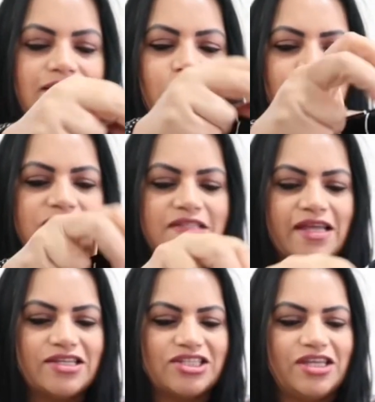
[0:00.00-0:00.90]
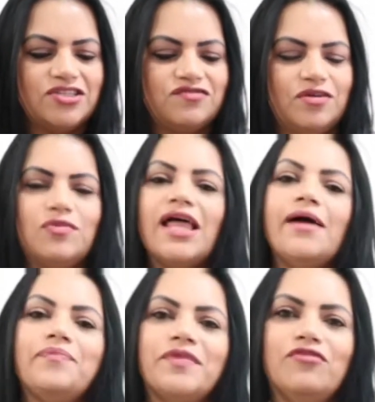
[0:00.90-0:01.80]
E eu gostei, gente. Vamos
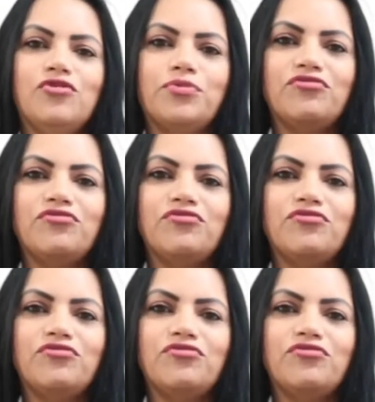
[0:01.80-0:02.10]
lá, eu vou